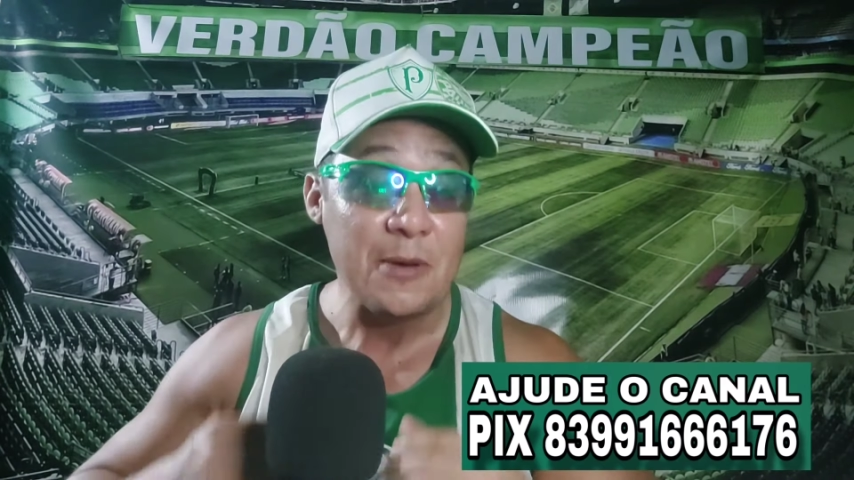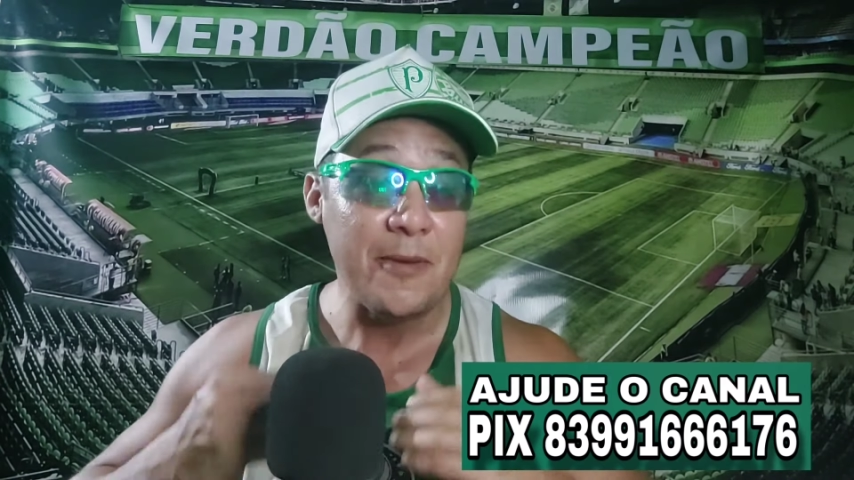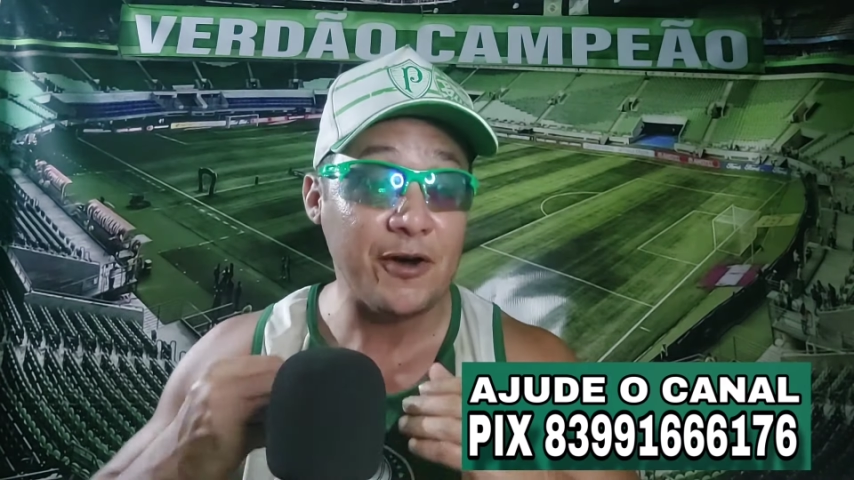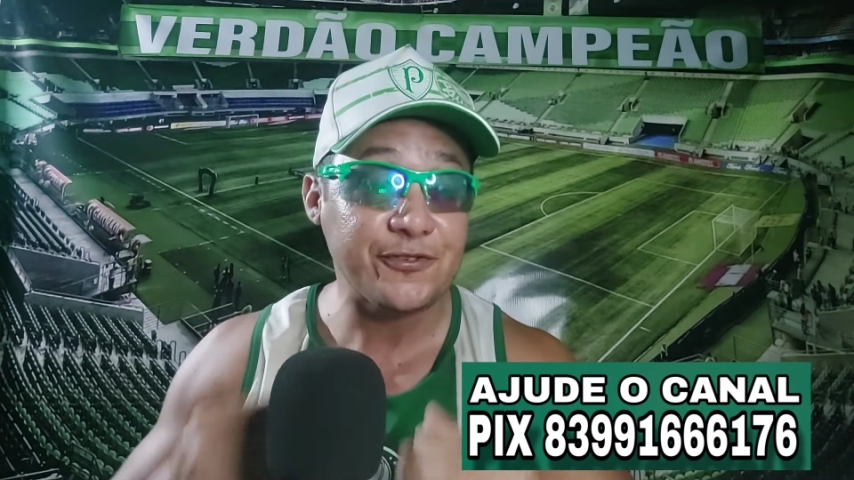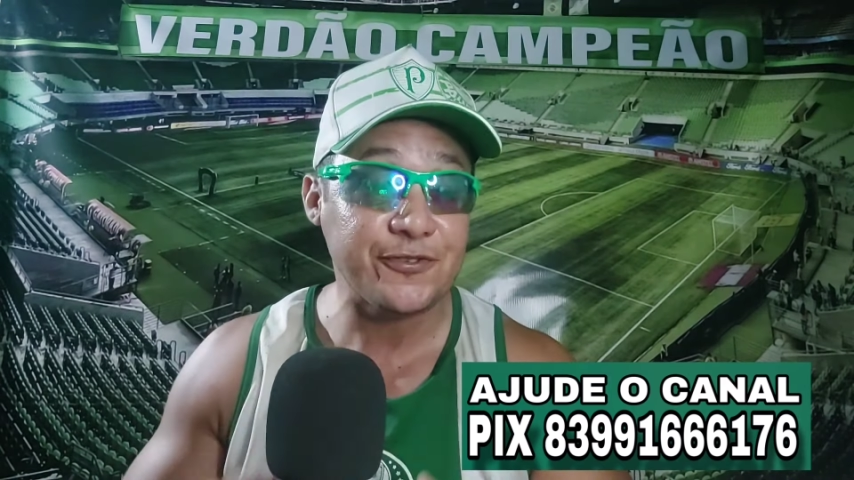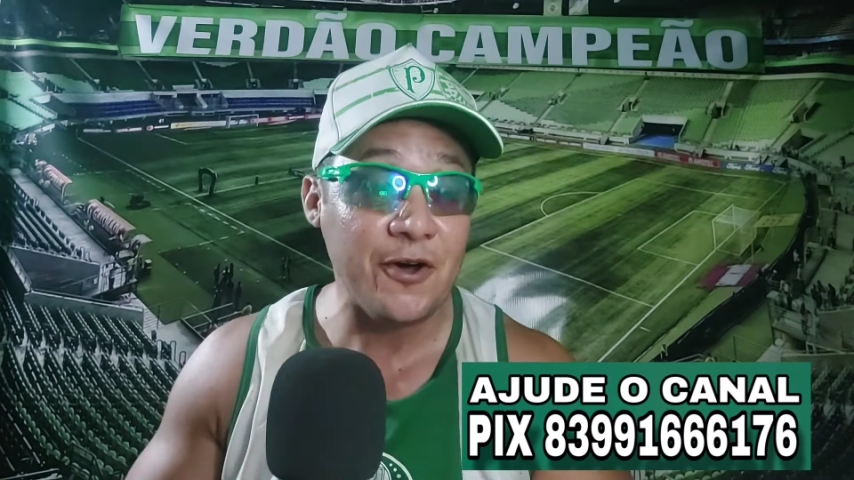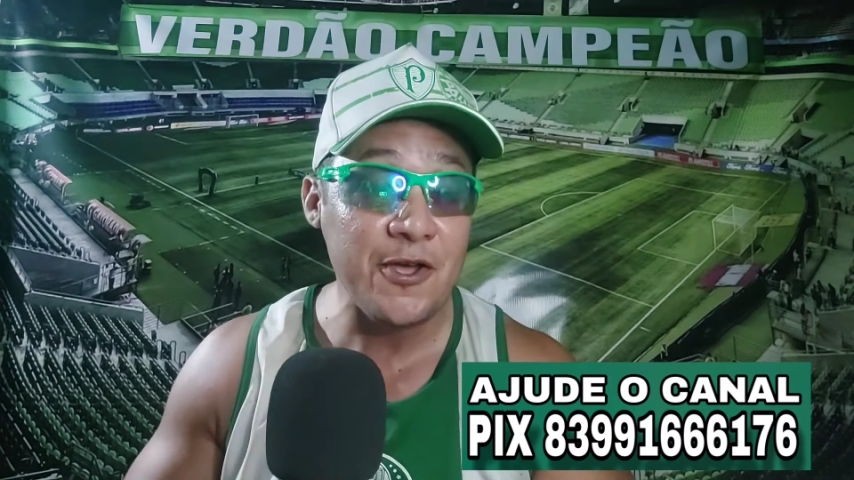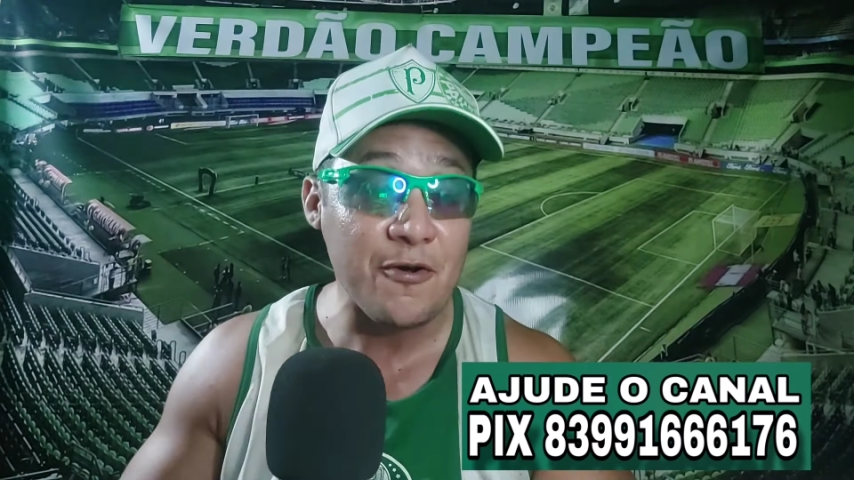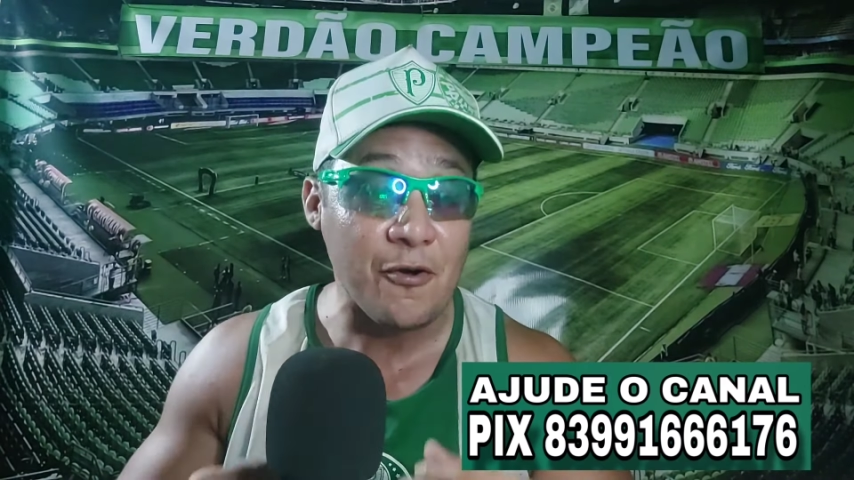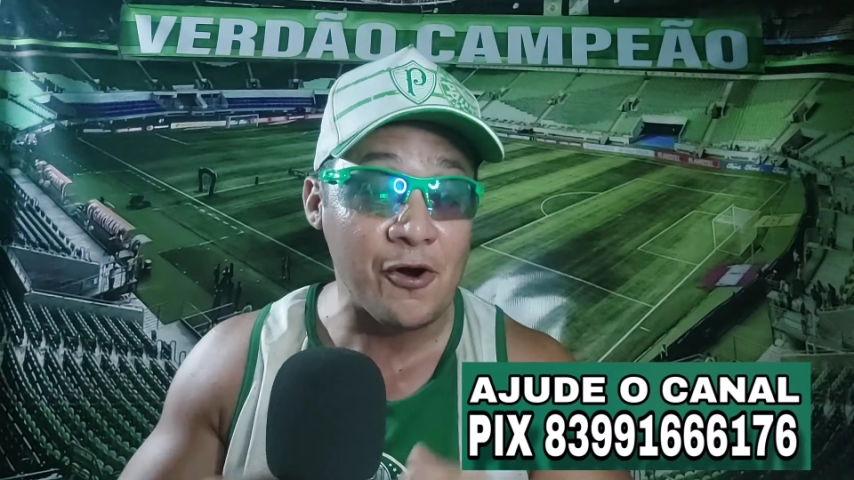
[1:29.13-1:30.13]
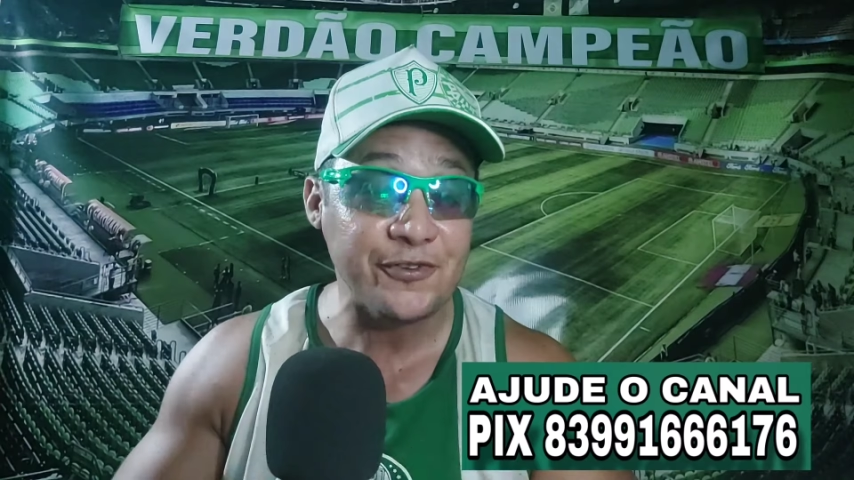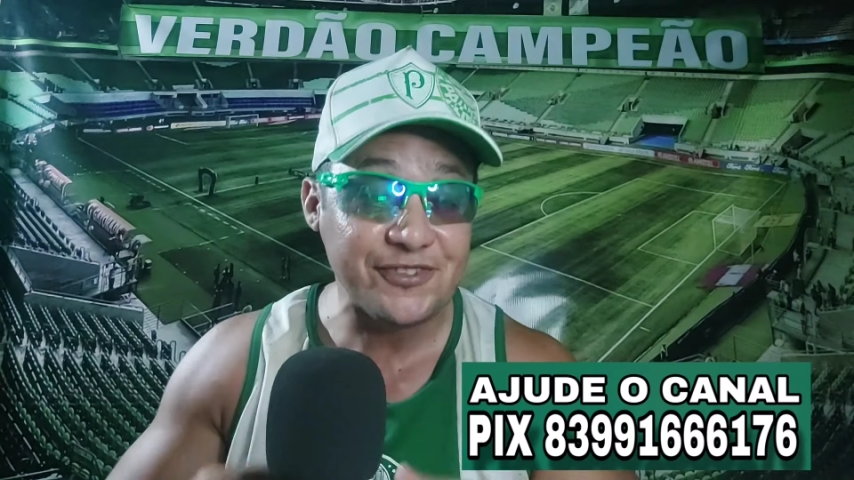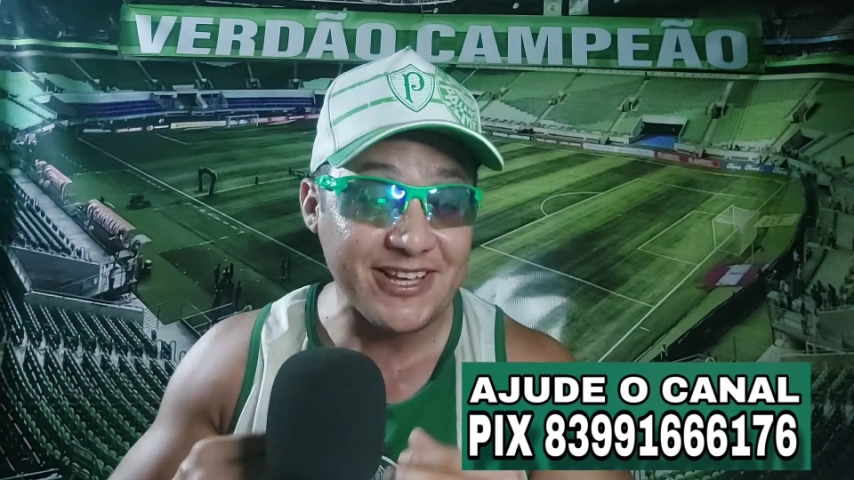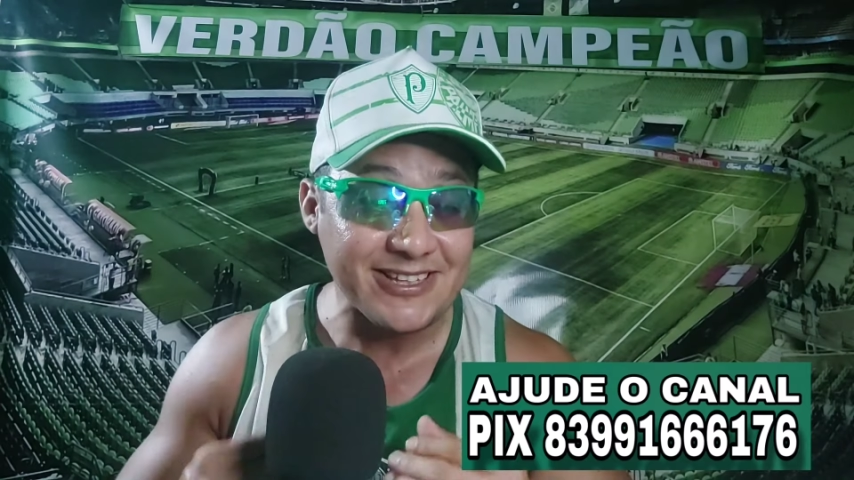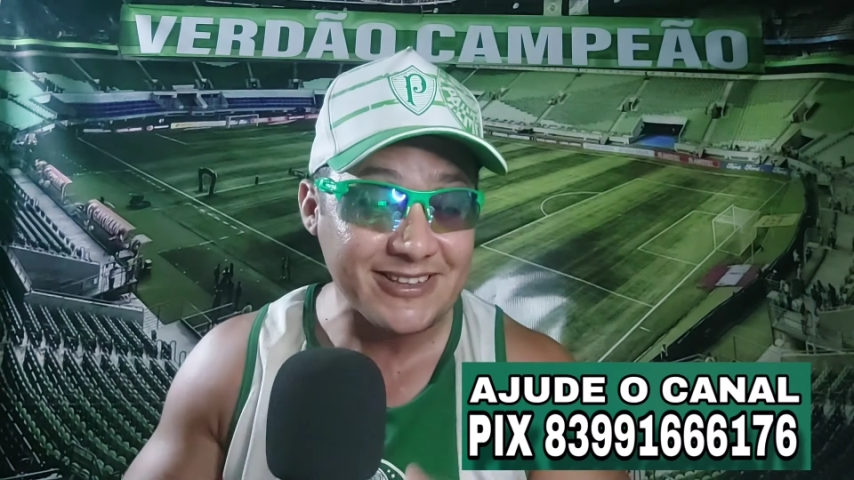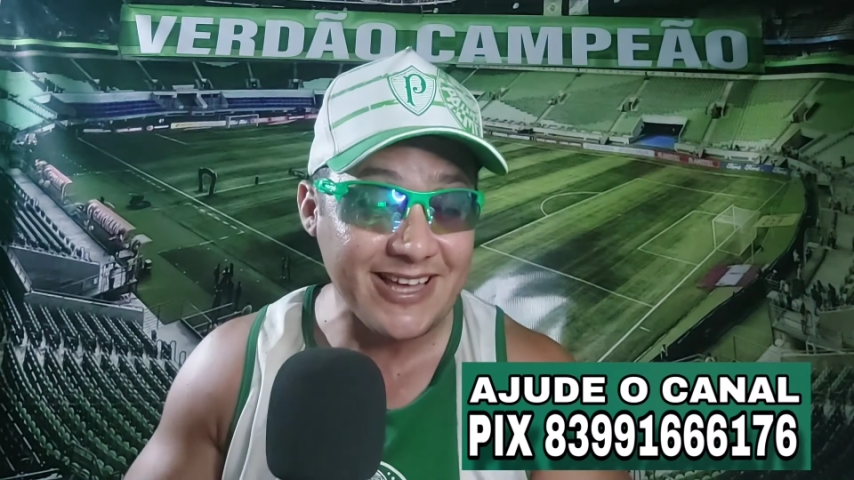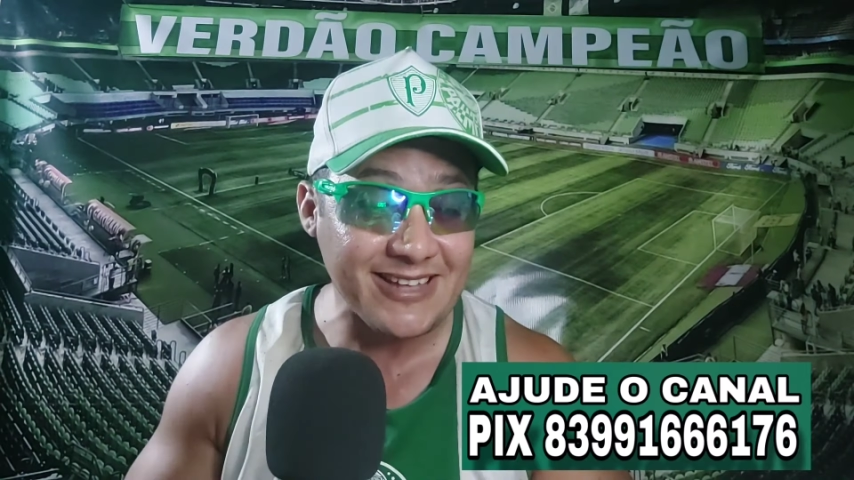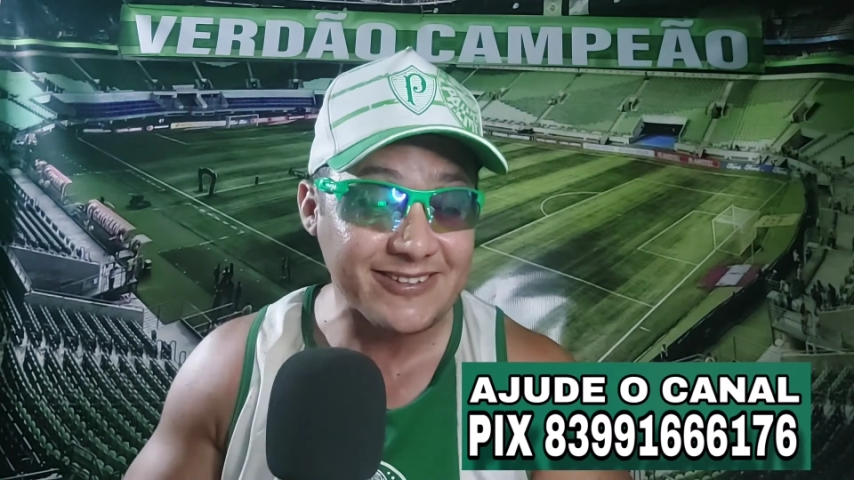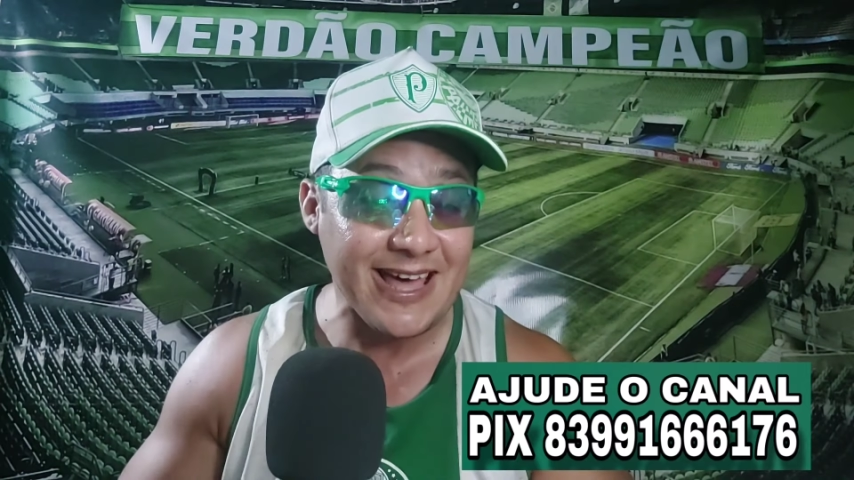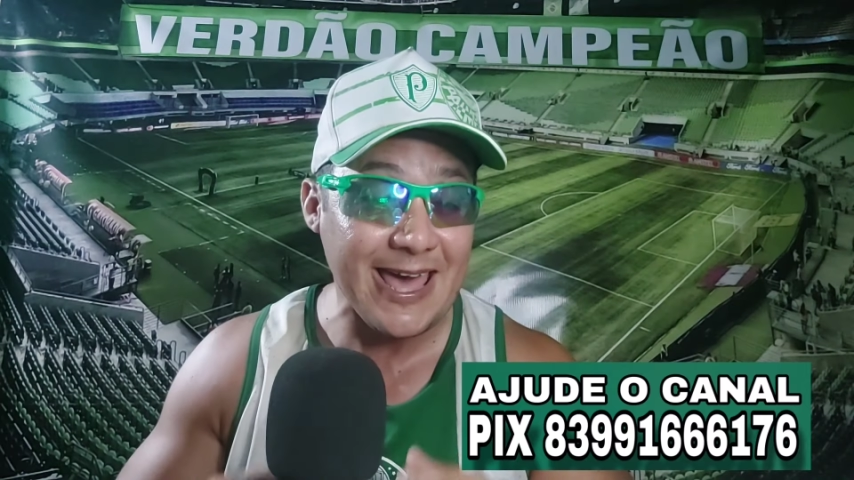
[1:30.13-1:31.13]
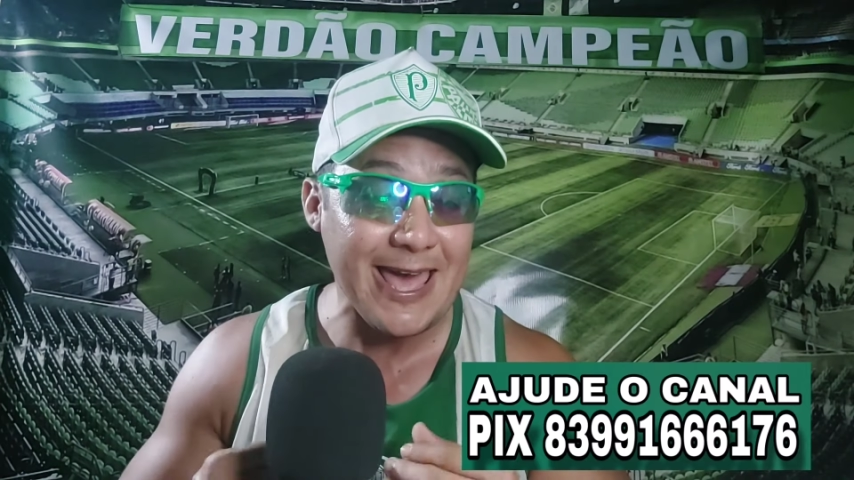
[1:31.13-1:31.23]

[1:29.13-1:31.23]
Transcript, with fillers: Meu sonho com certeza